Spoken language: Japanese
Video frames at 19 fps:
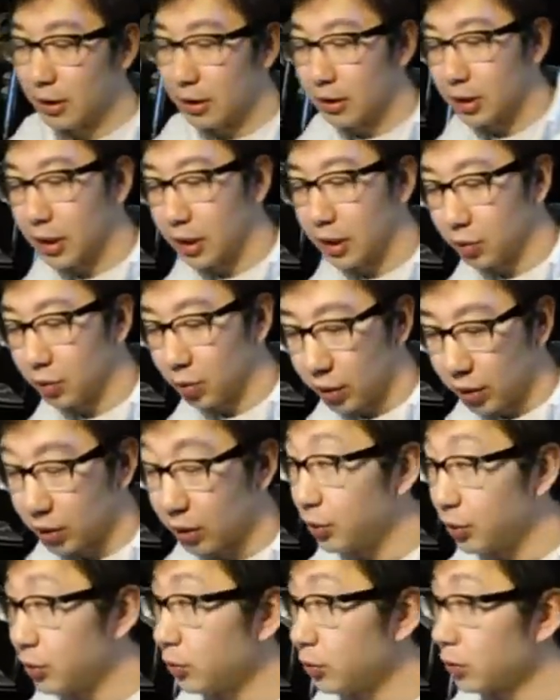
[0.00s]
だけどね、
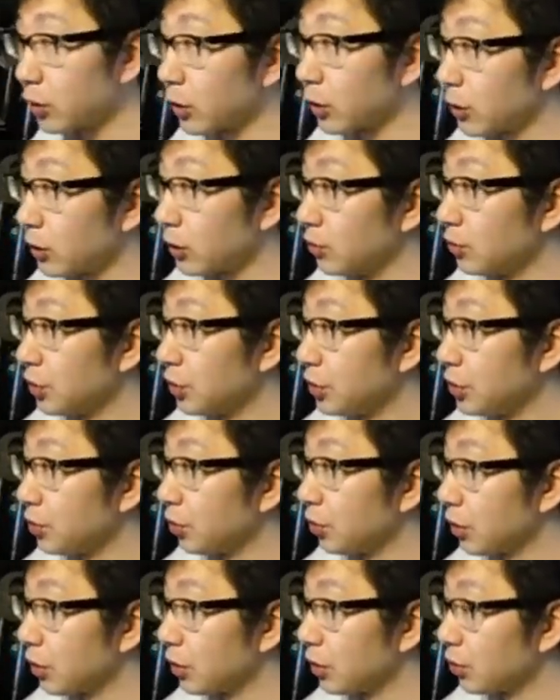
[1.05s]
リューザーなんて2期
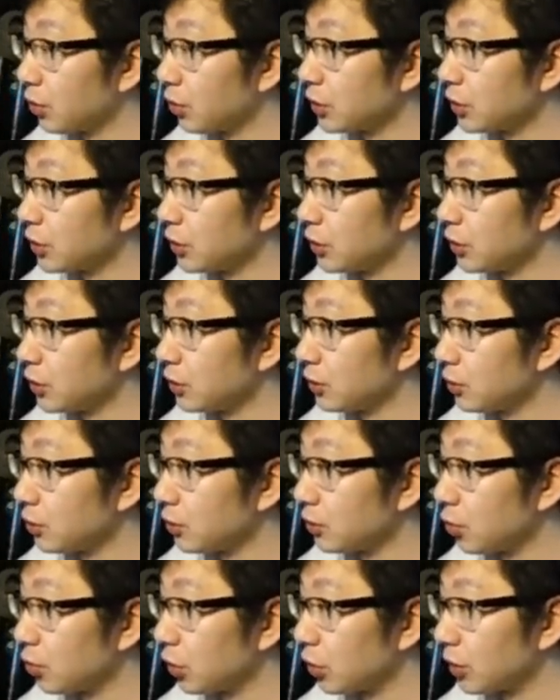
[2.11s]
のね、あの、同じ
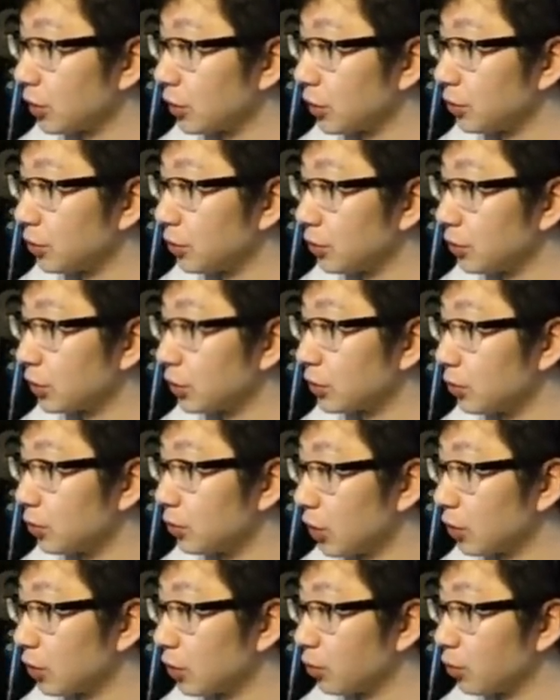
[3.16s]
ことやってるやつ
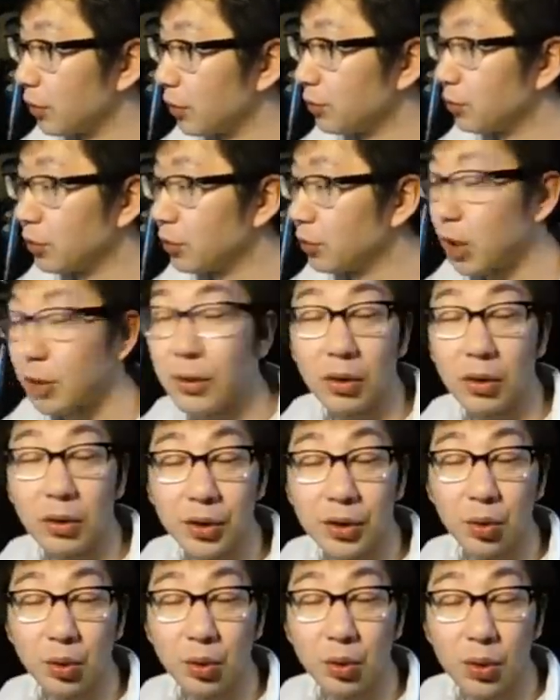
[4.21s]
は、あの、ウェブカメラから
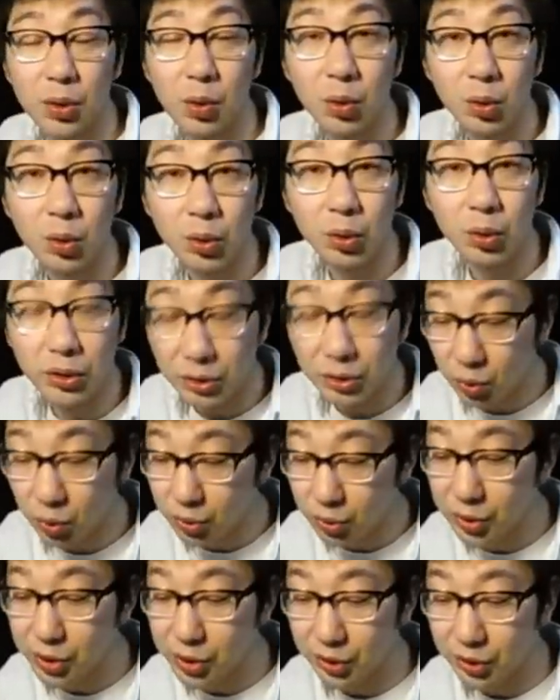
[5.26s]
拾ってる音ですごい
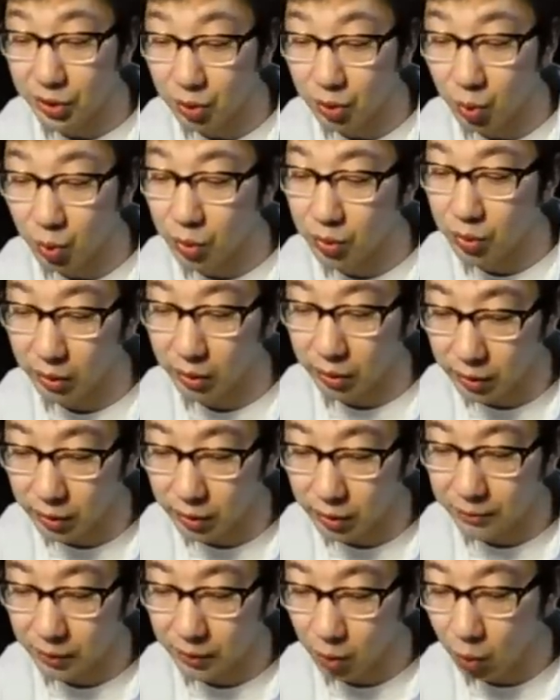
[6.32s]
クリアに聞こえるからね。
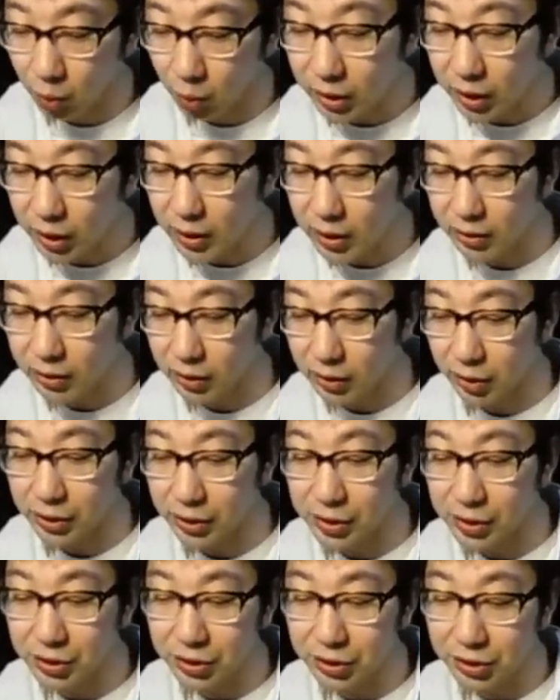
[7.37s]
で、俺だけなんだよな。
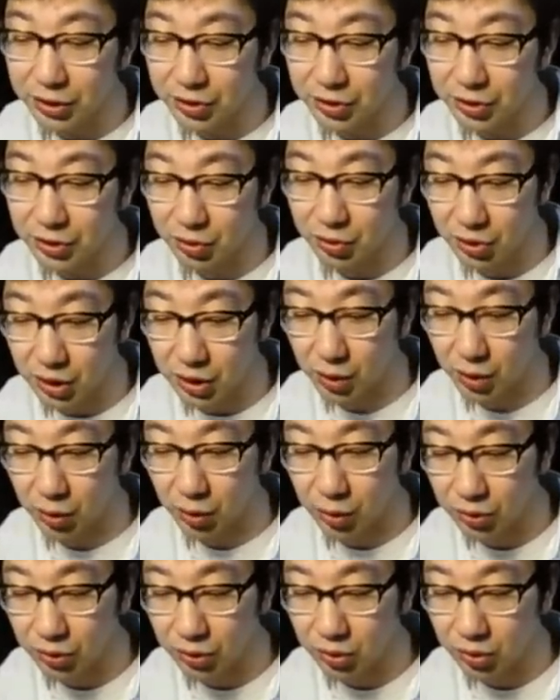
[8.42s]
人気中にずっとさ、
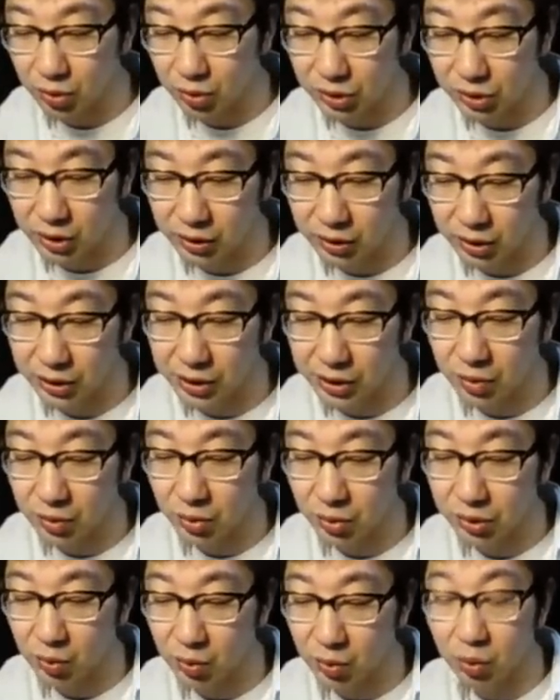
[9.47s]
俺もずっとさ、なんか
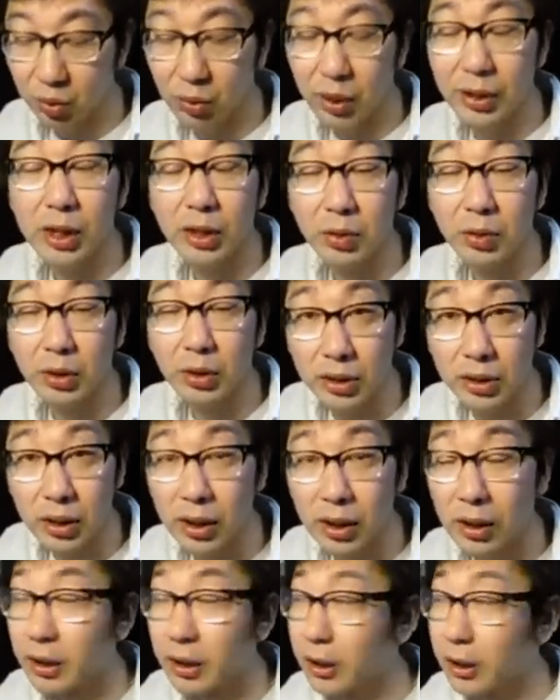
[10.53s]
インコさん音悪いなとか
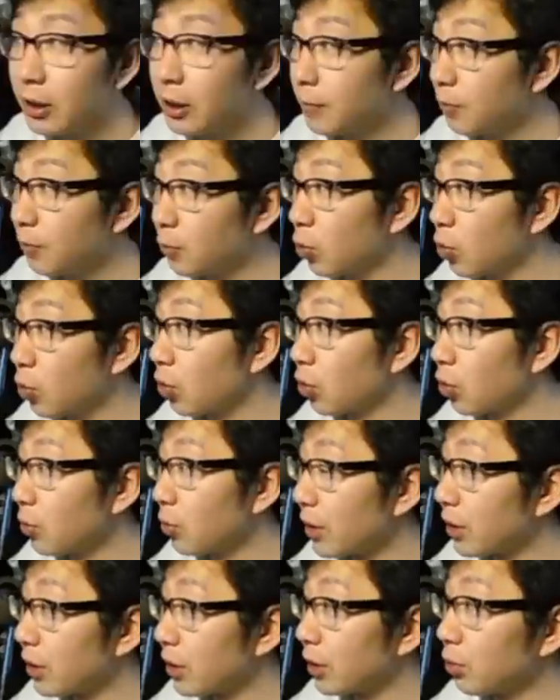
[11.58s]
さ、もうこの
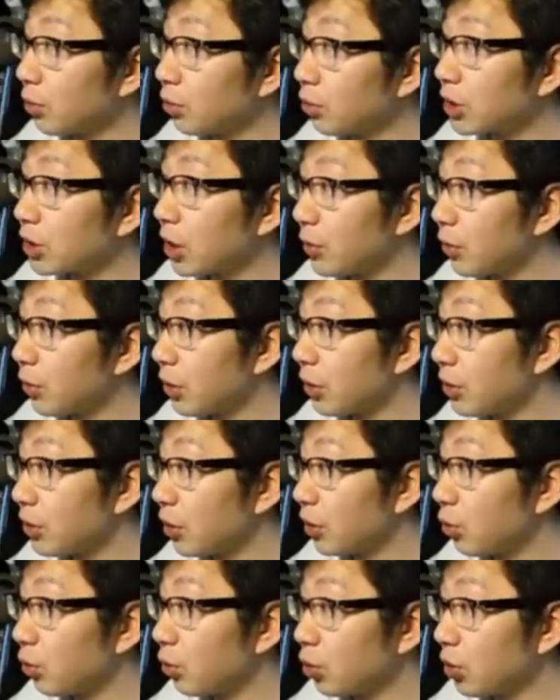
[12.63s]
メガネよく喋る割に
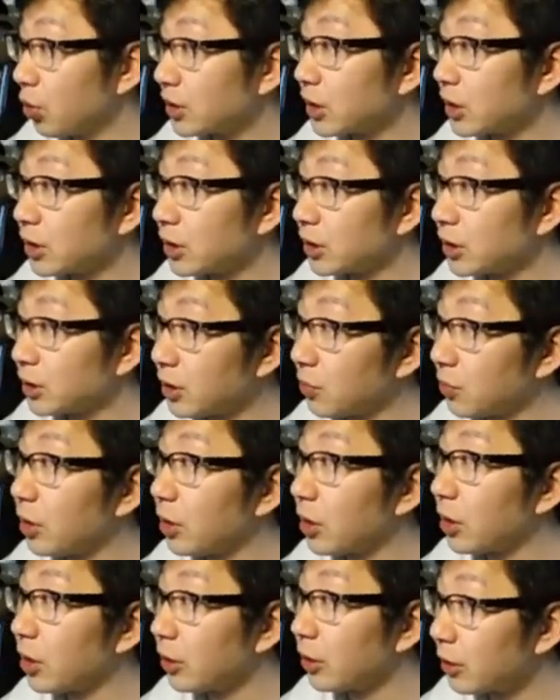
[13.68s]
は音ガサガサだな、み
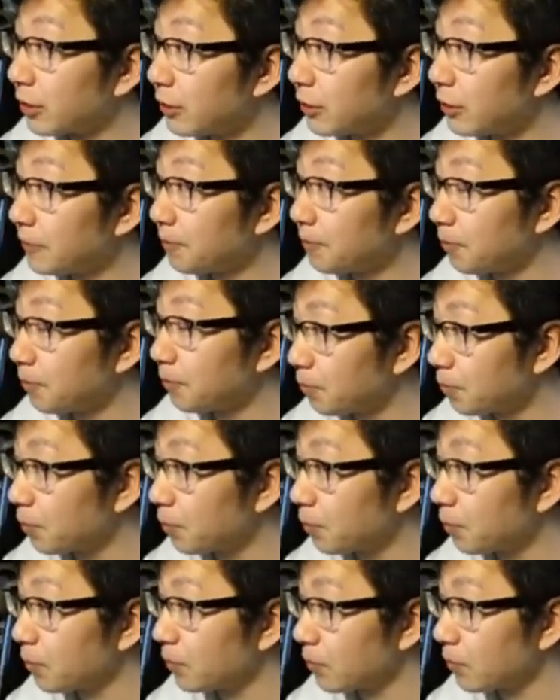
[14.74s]
たいな、うん、